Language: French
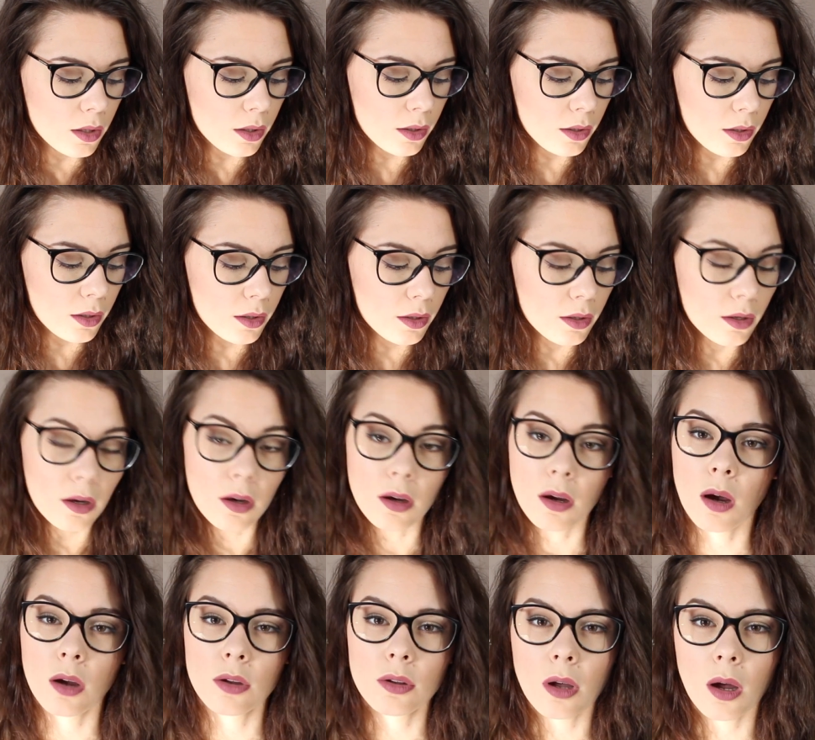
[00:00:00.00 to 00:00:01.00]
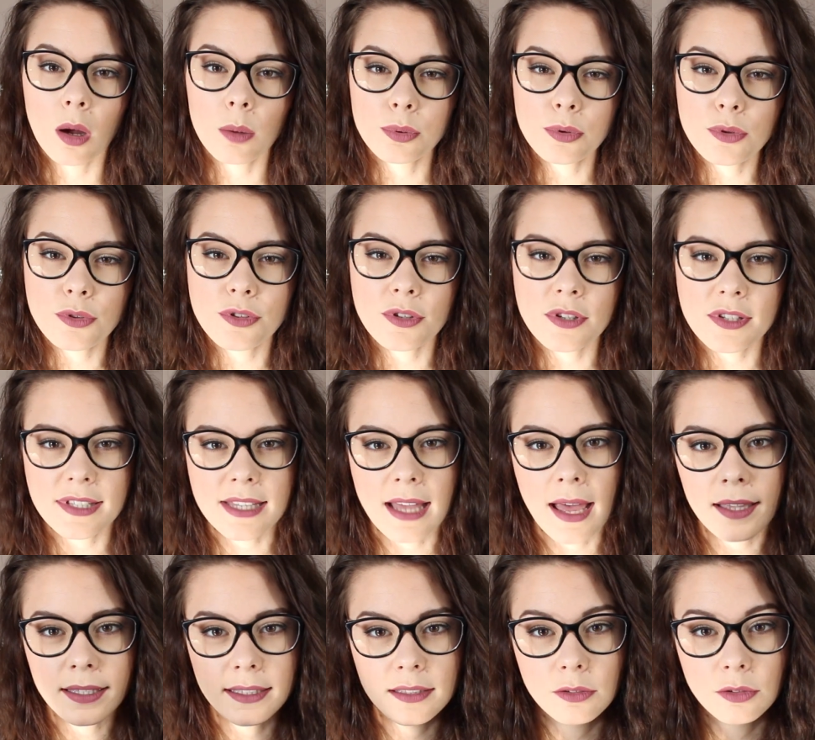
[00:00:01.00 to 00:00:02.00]
Euh, en plus de
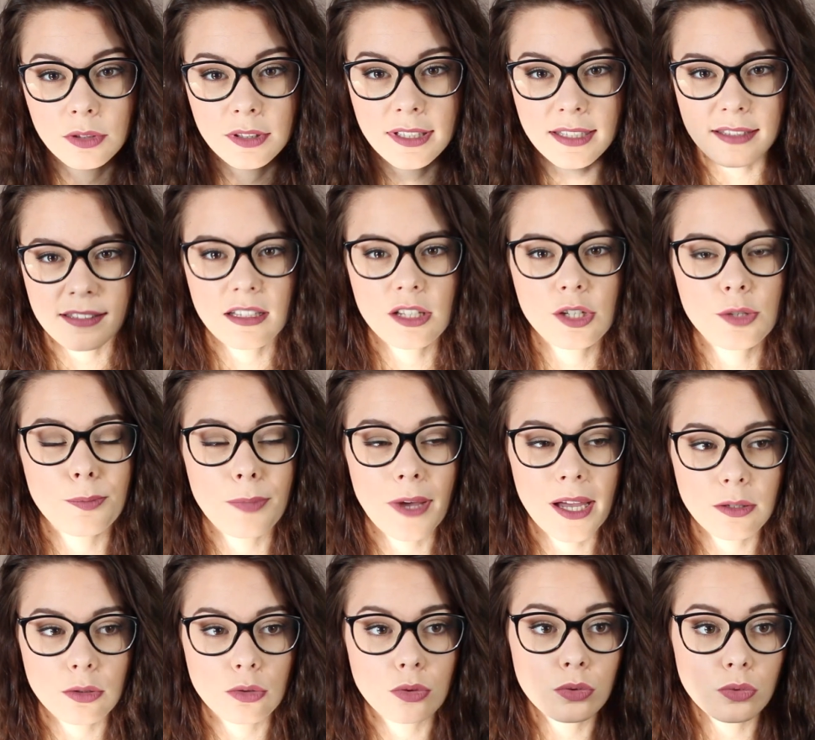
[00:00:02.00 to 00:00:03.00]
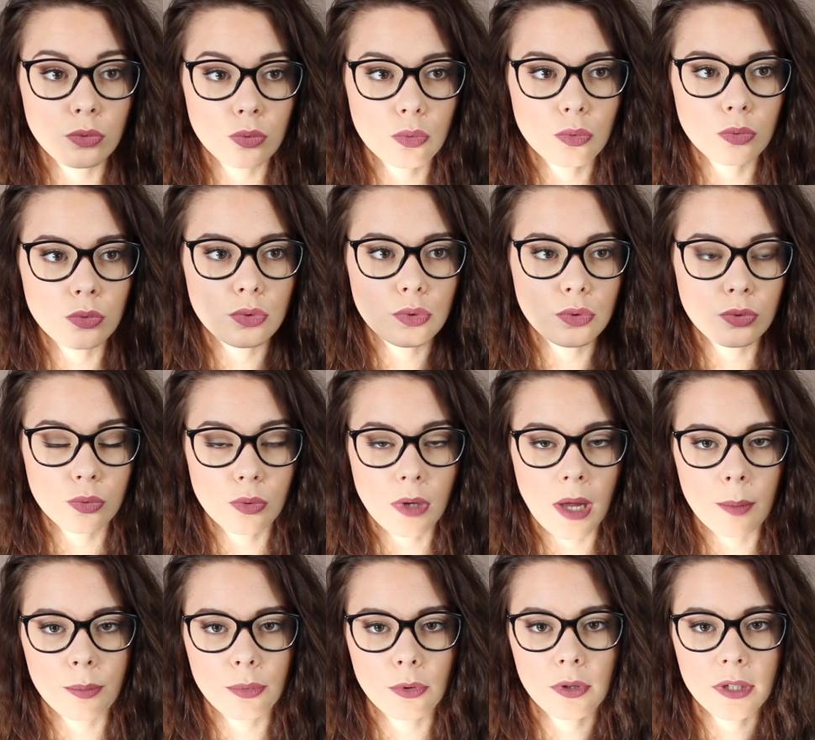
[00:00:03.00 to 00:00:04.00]
ça, il ne dessèche pas du tout, du tout
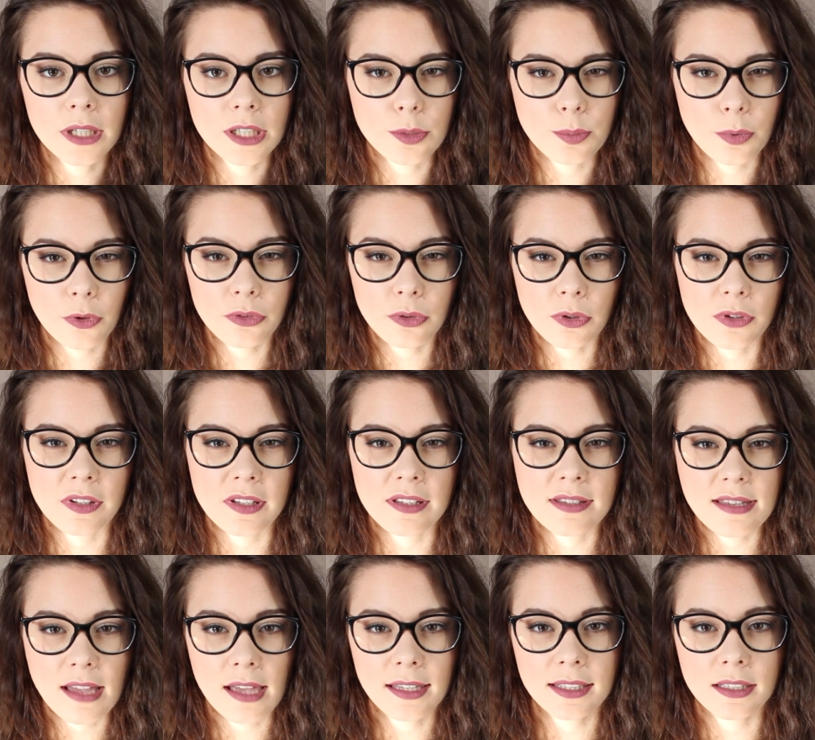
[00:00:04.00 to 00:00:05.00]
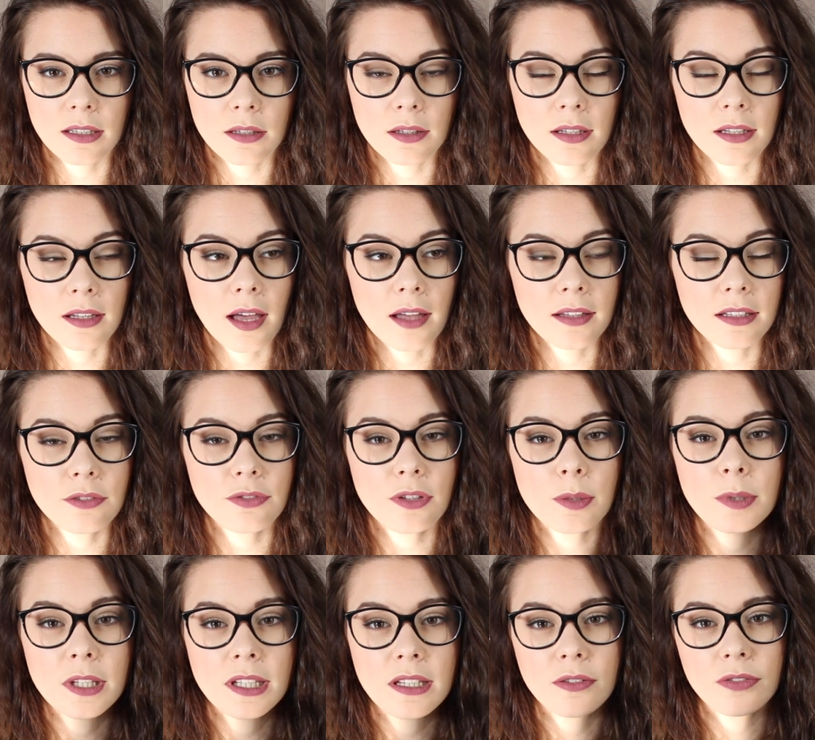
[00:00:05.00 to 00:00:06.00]
la peau. Et je pense que c'est ça qui a un
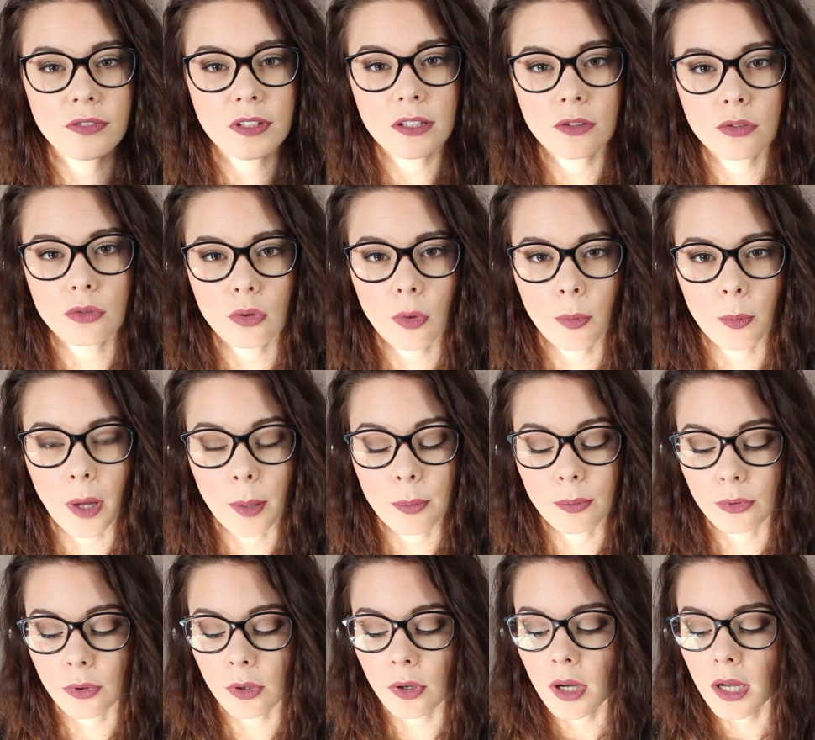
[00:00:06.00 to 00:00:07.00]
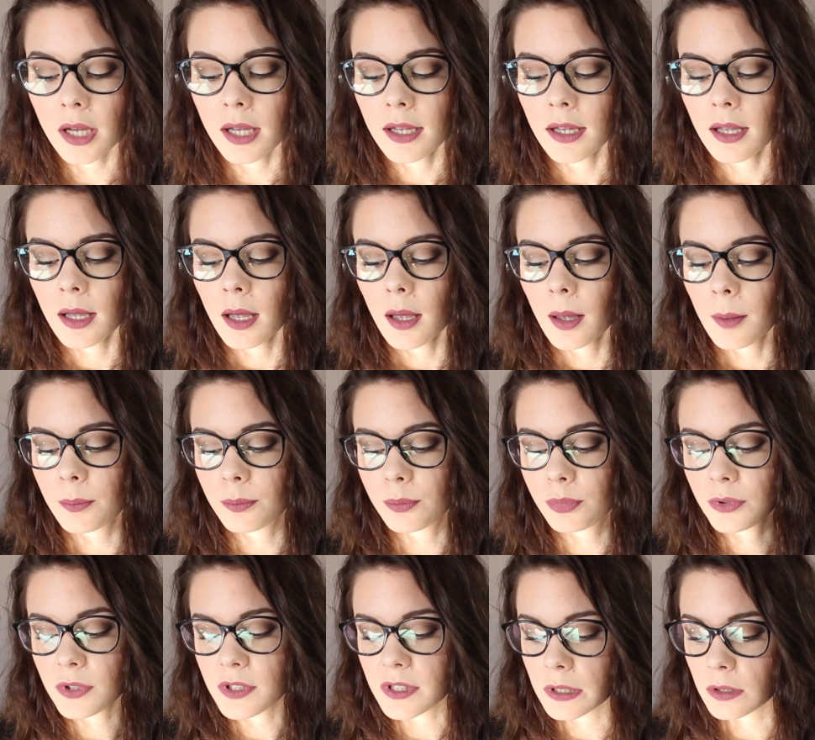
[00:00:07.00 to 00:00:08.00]
effet bénéfique sur ma peau.
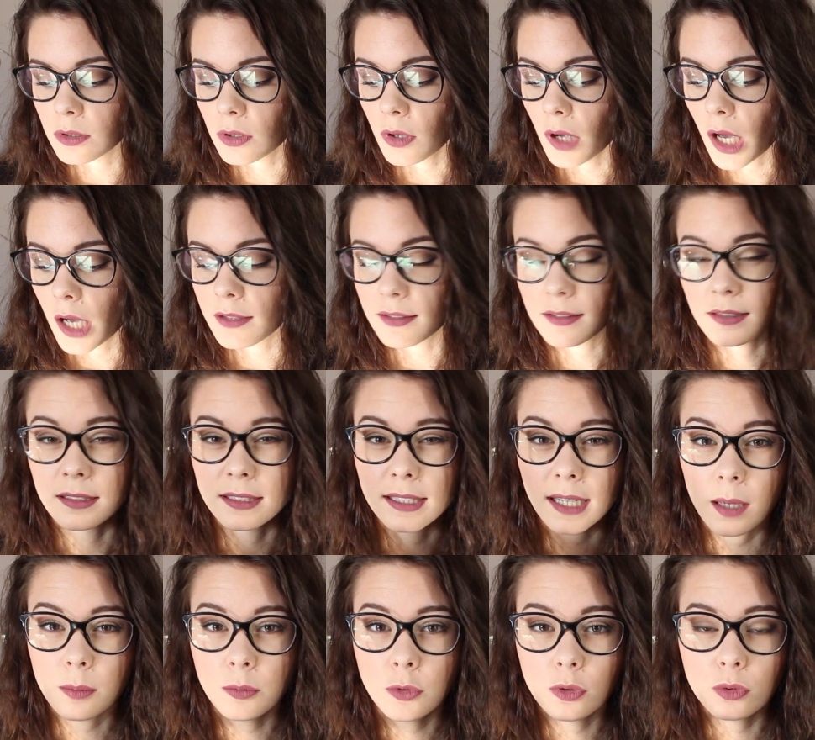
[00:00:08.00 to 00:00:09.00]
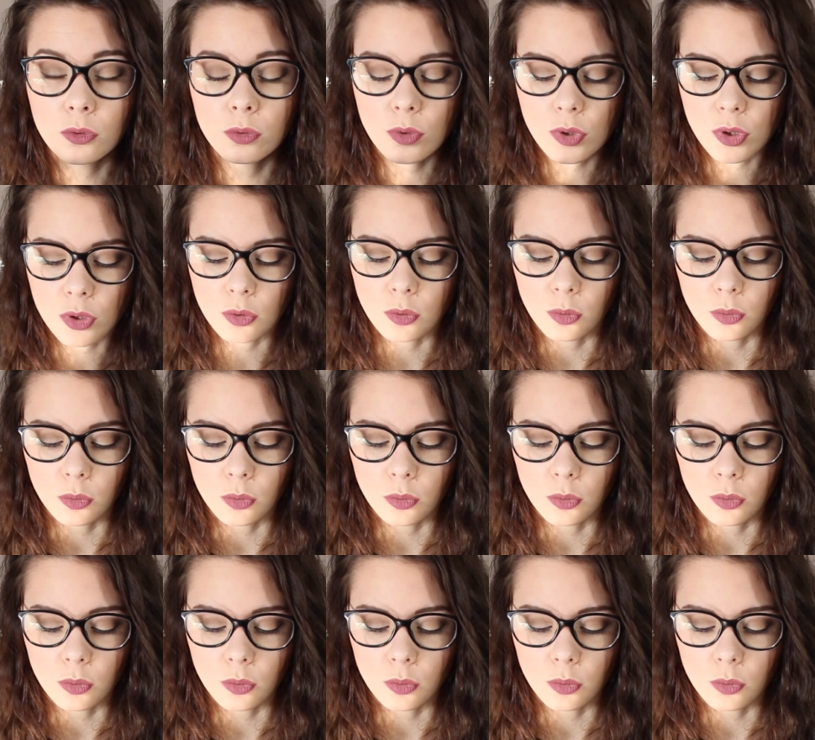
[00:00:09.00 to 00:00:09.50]
Puisque c'est une crème de douche.